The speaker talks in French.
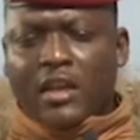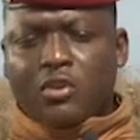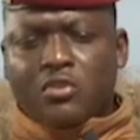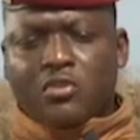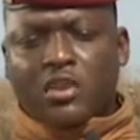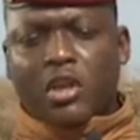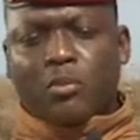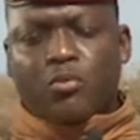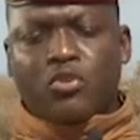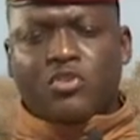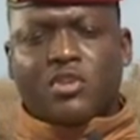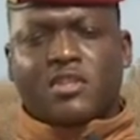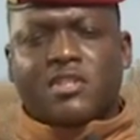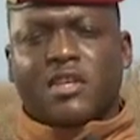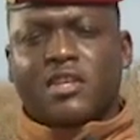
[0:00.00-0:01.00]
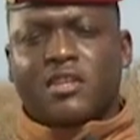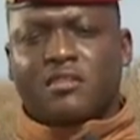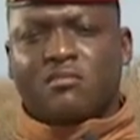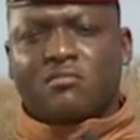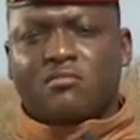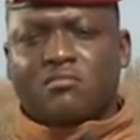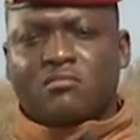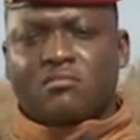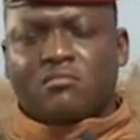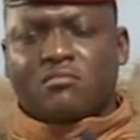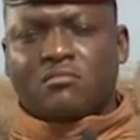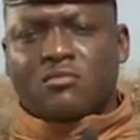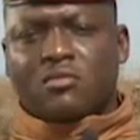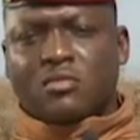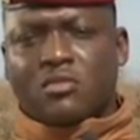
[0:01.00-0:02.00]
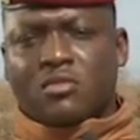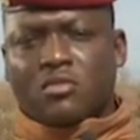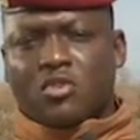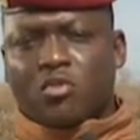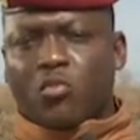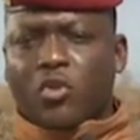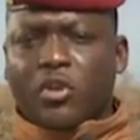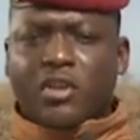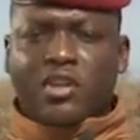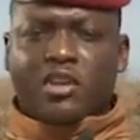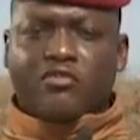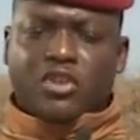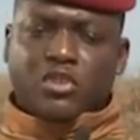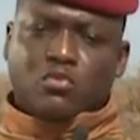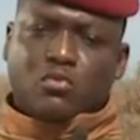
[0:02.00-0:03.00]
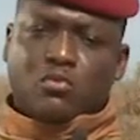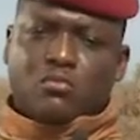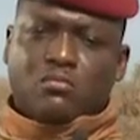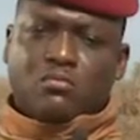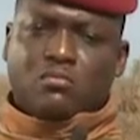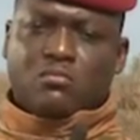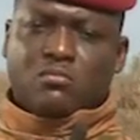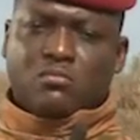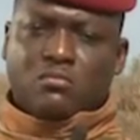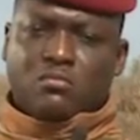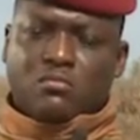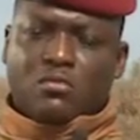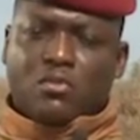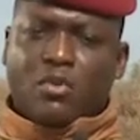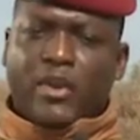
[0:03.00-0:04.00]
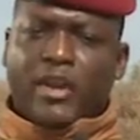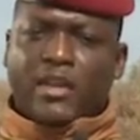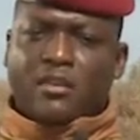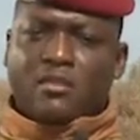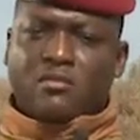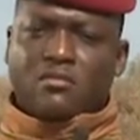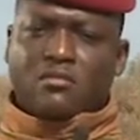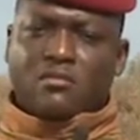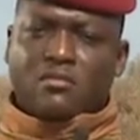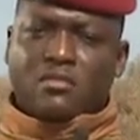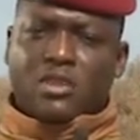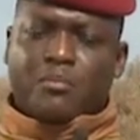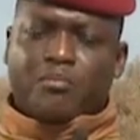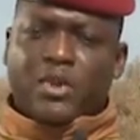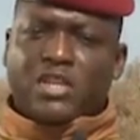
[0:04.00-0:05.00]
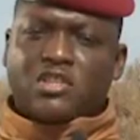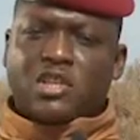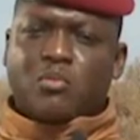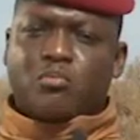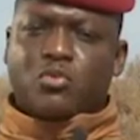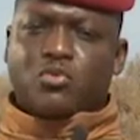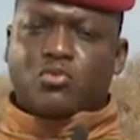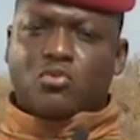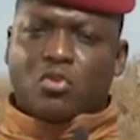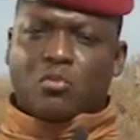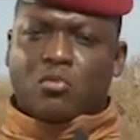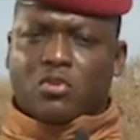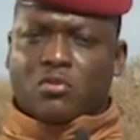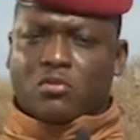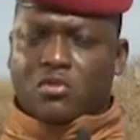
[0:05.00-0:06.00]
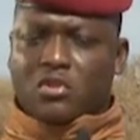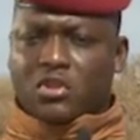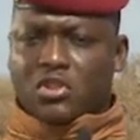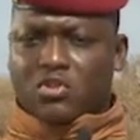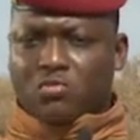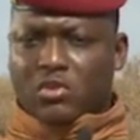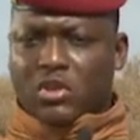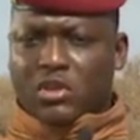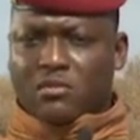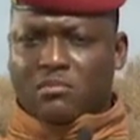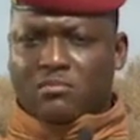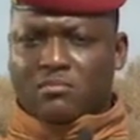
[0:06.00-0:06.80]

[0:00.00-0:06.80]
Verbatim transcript: y a de cela plusieurs années, le Burkina Faso connaît sa page la plus sombre de l'histoire.